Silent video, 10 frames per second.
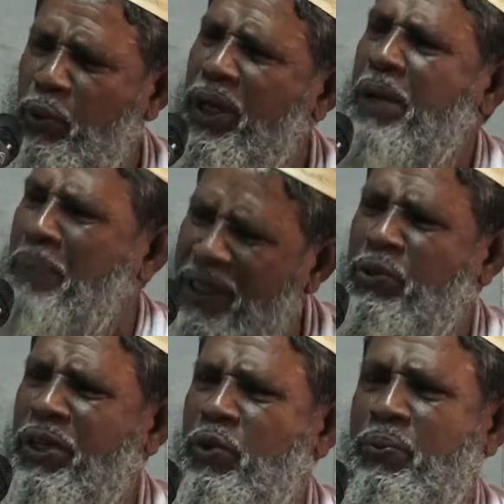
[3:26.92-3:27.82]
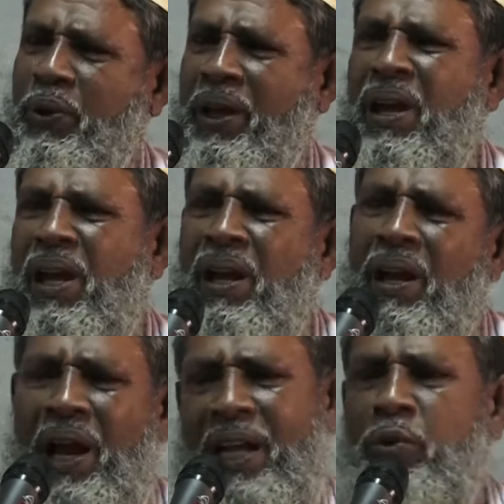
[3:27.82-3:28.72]
বুকের পদরের উপরে
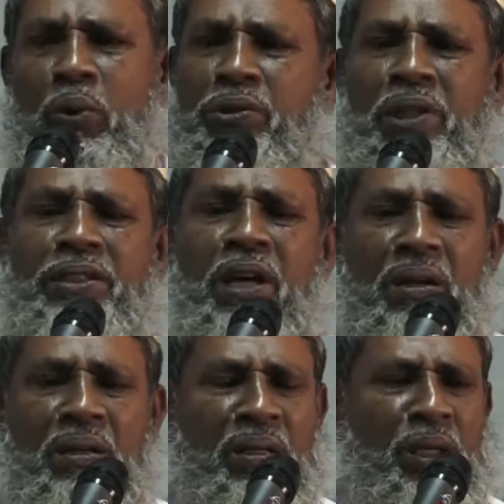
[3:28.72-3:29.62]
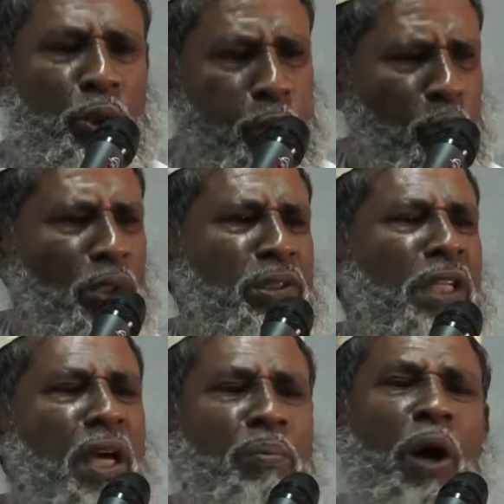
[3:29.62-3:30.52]
এত অত্যাচার শুধু
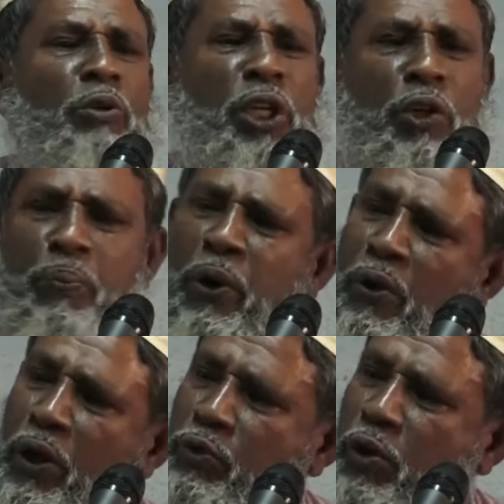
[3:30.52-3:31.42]
অত্যাচার মানুষের উপর নয়